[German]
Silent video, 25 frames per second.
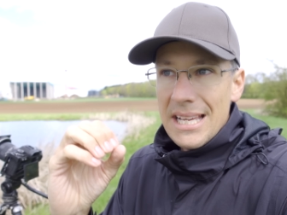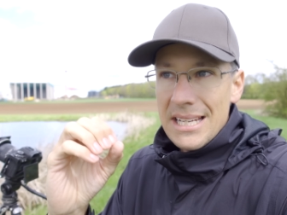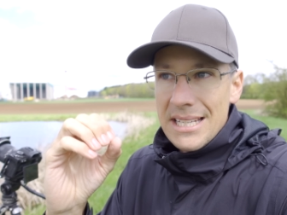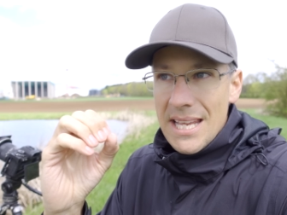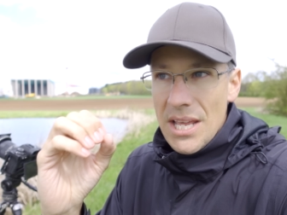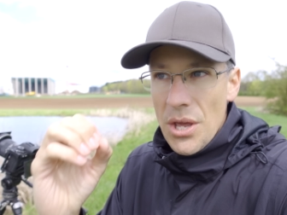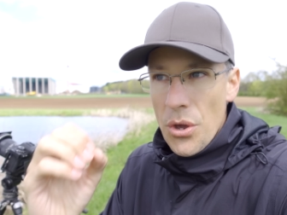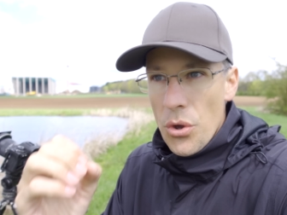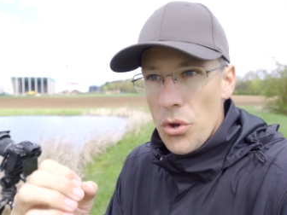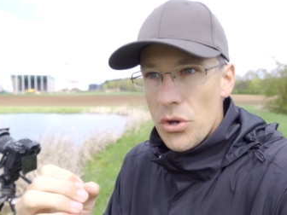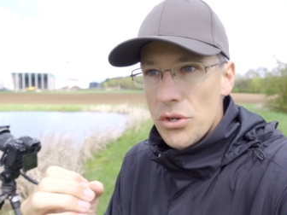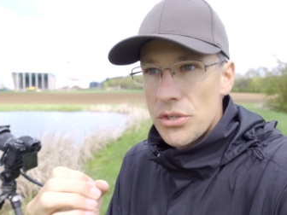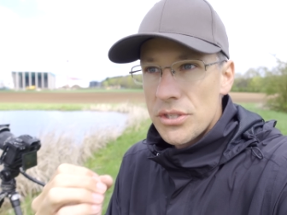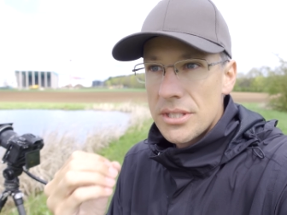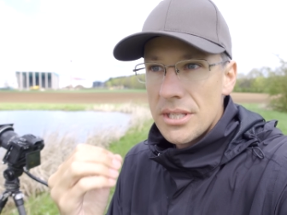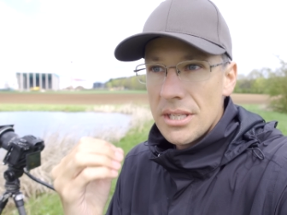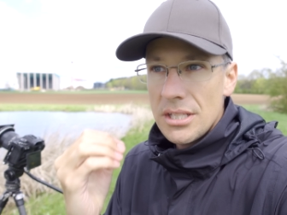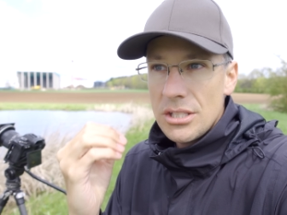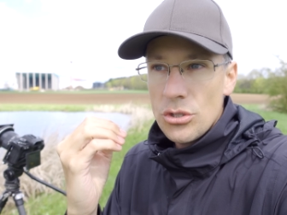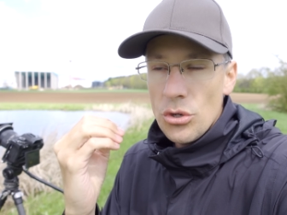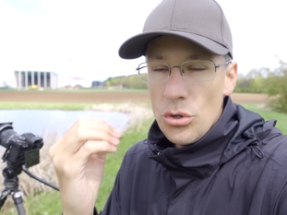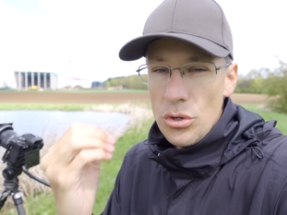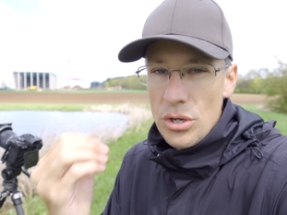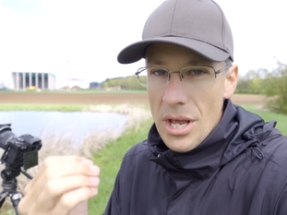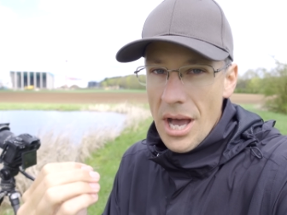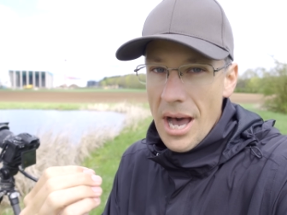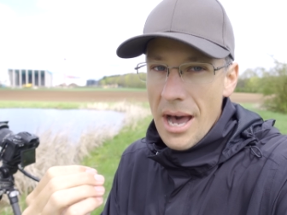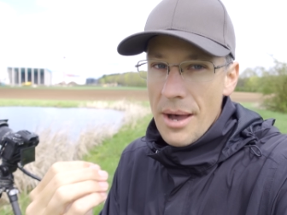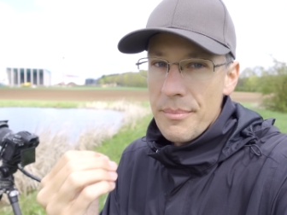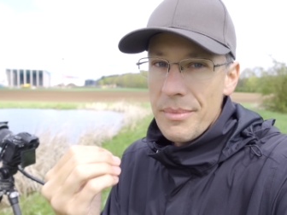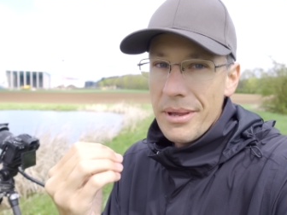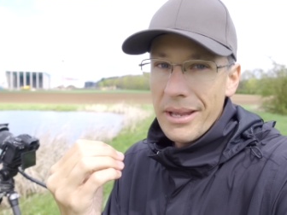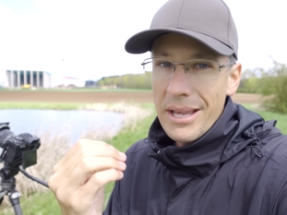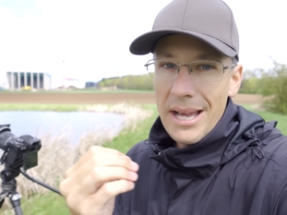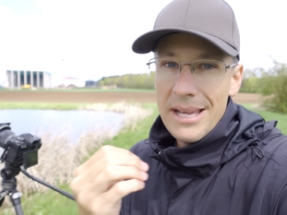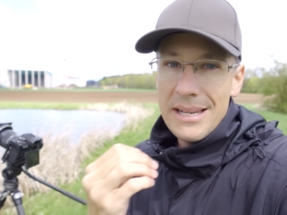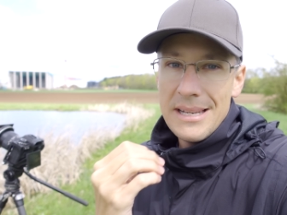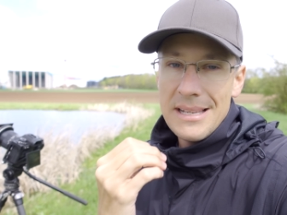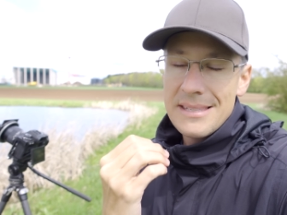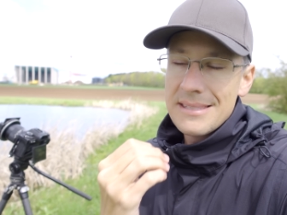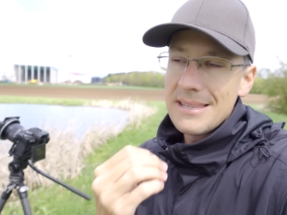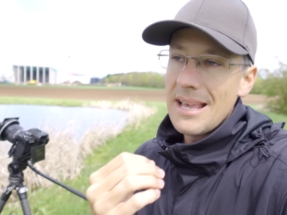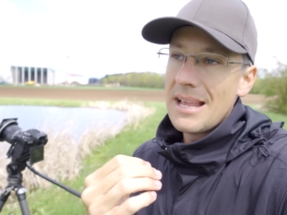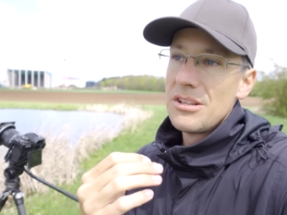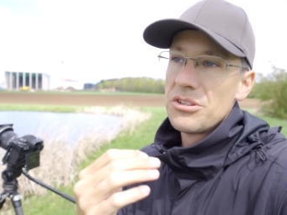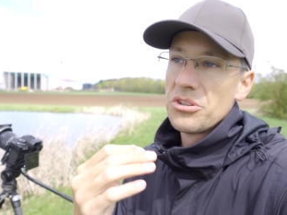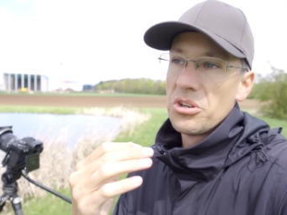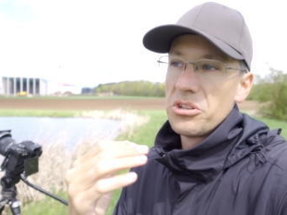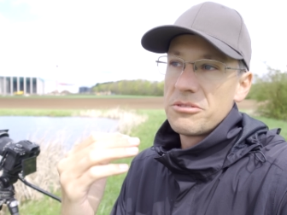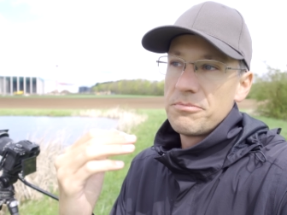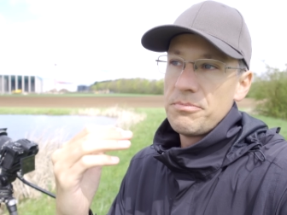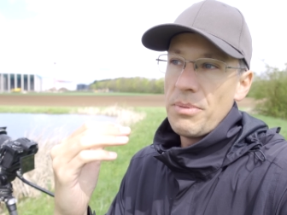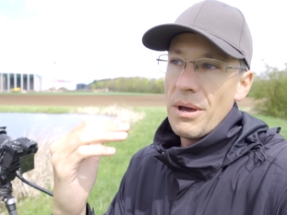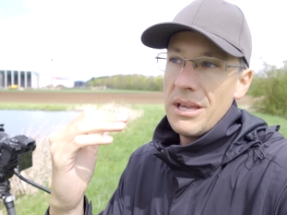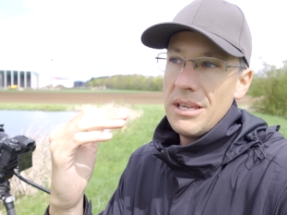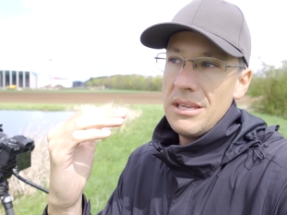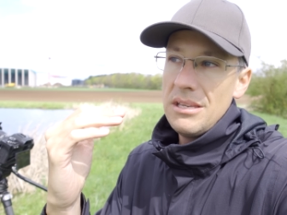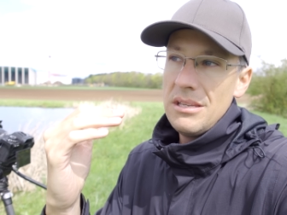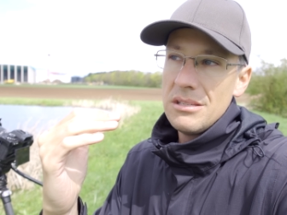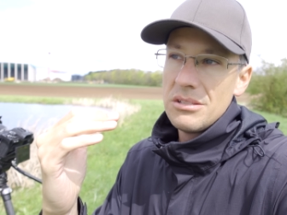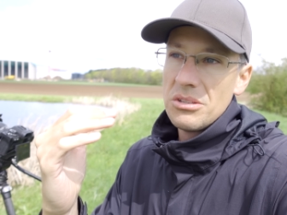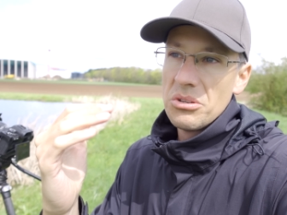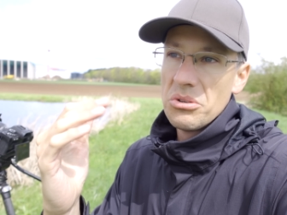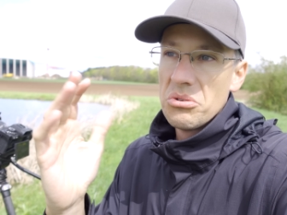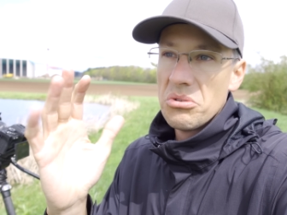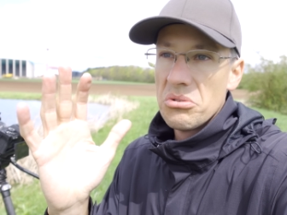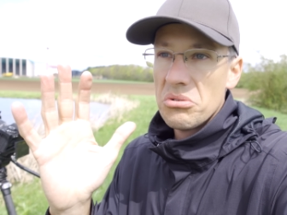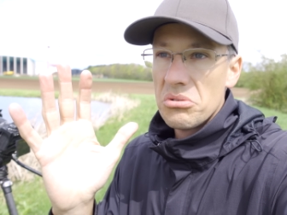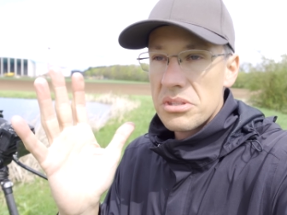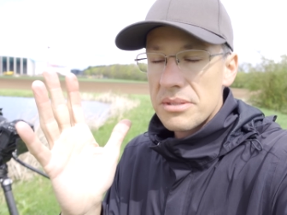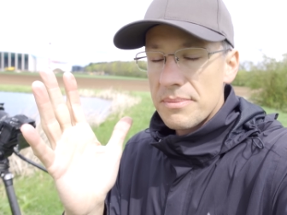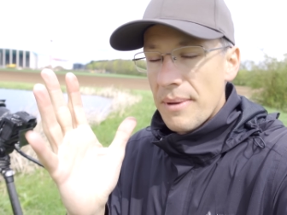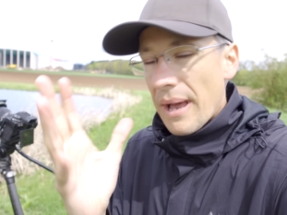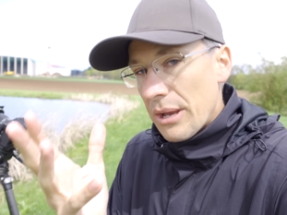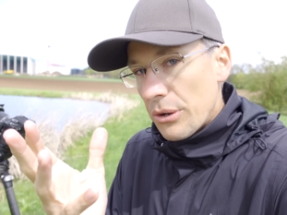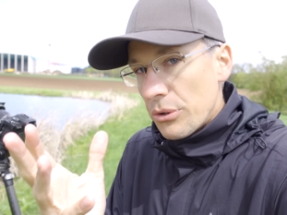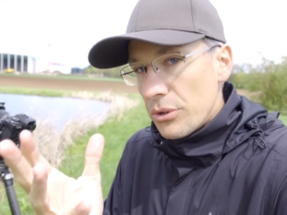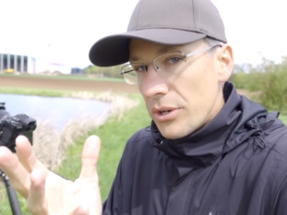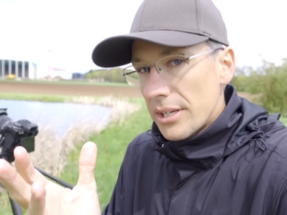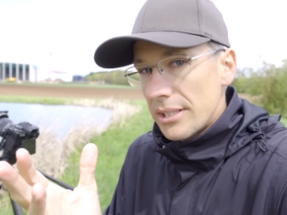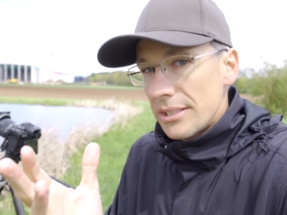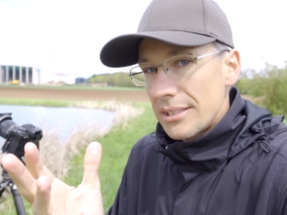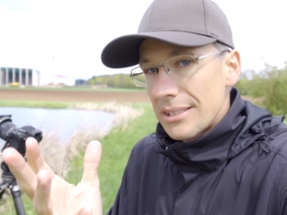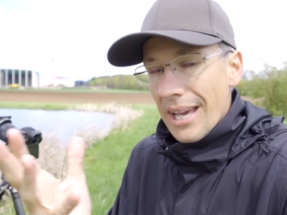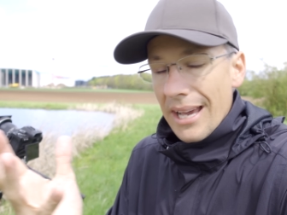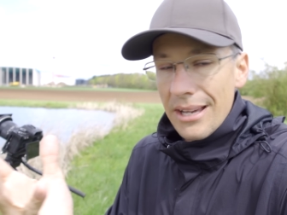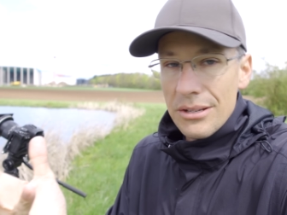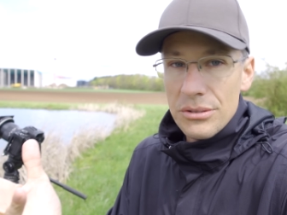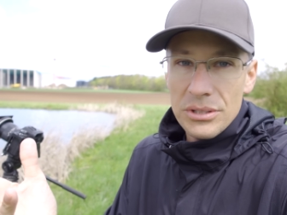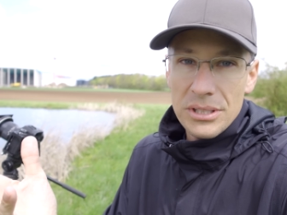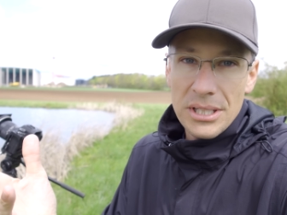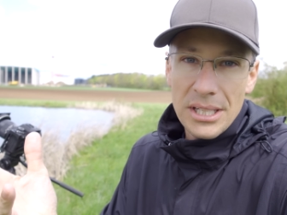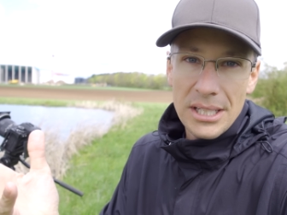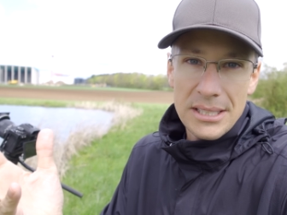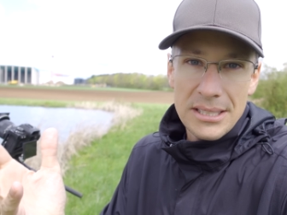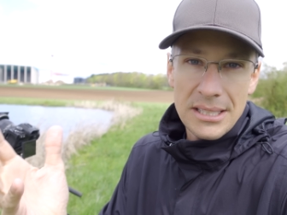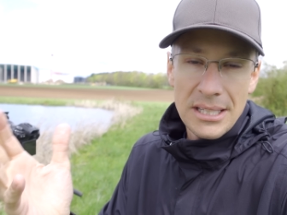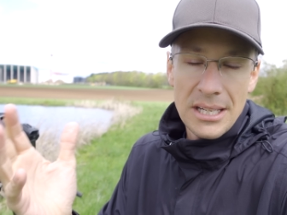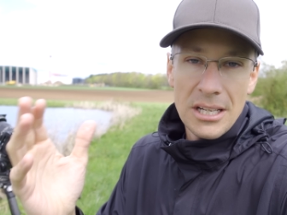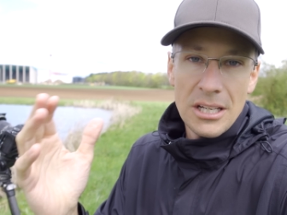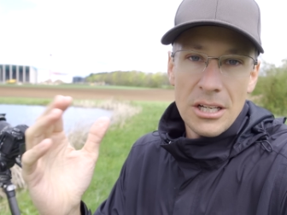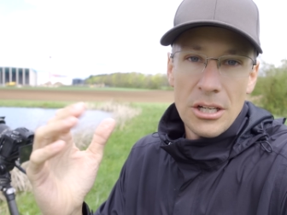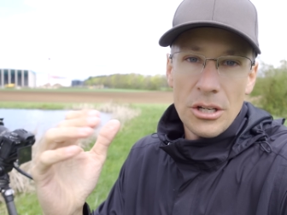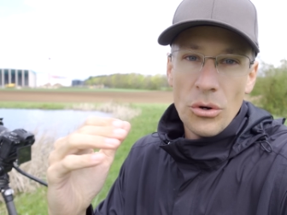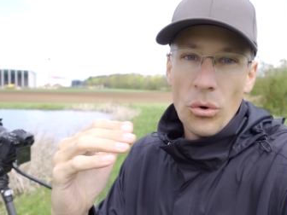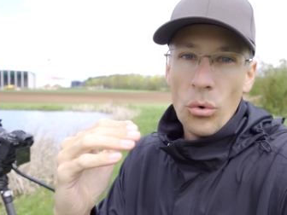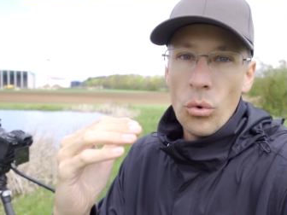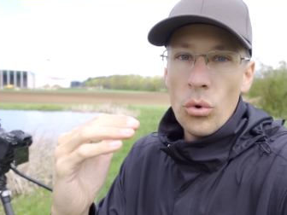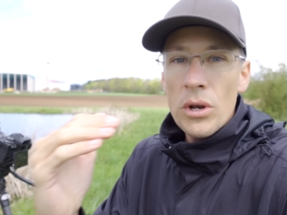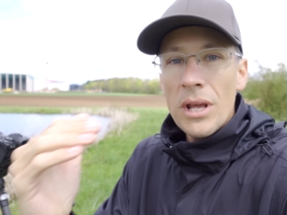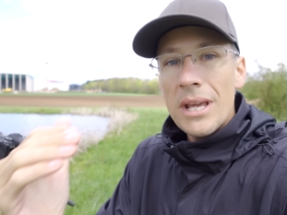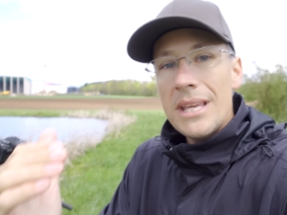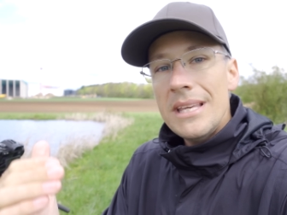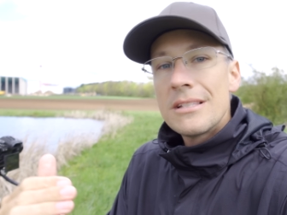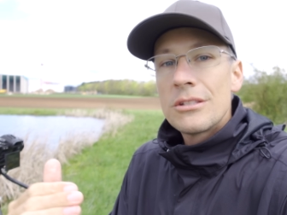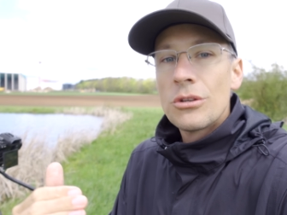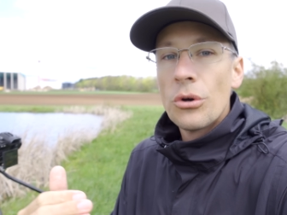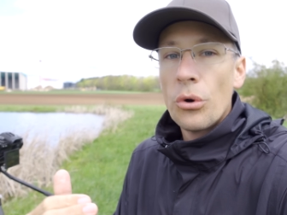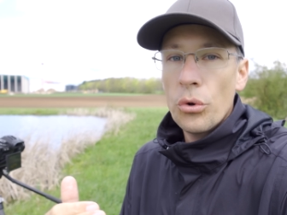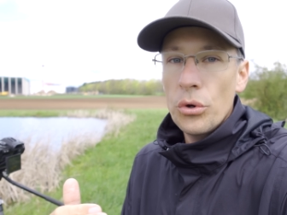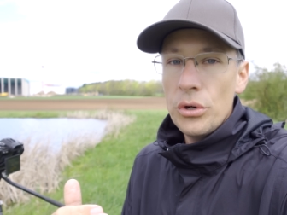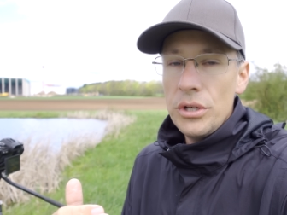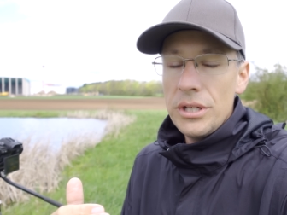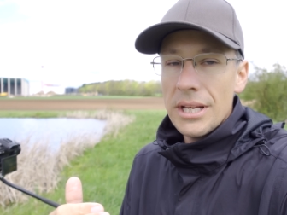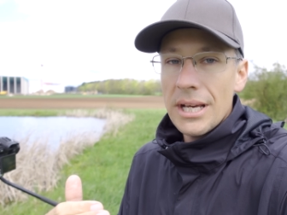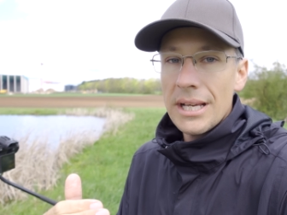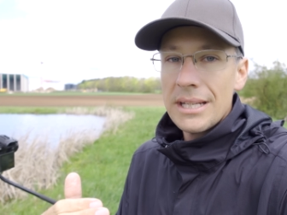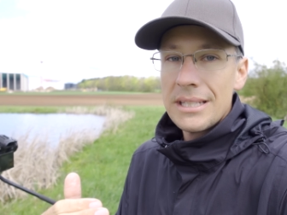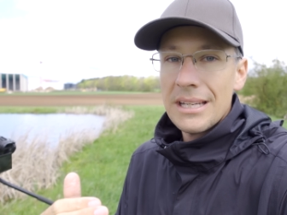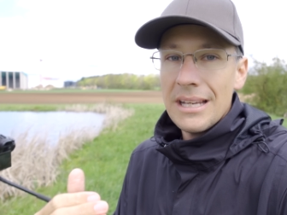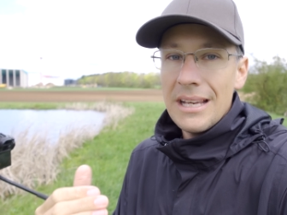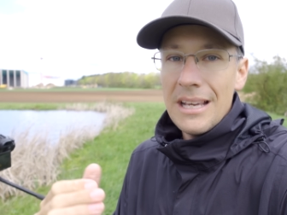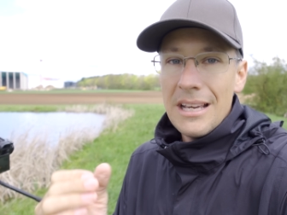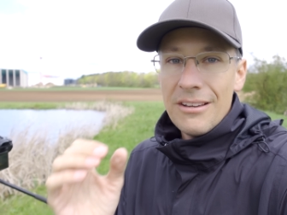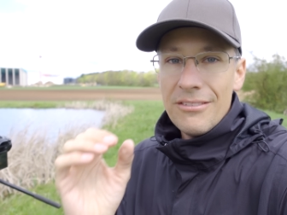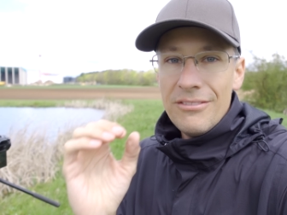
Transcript: die höchste Dynamik eines Sensors bei ISO 200, 300 oder ISO 100?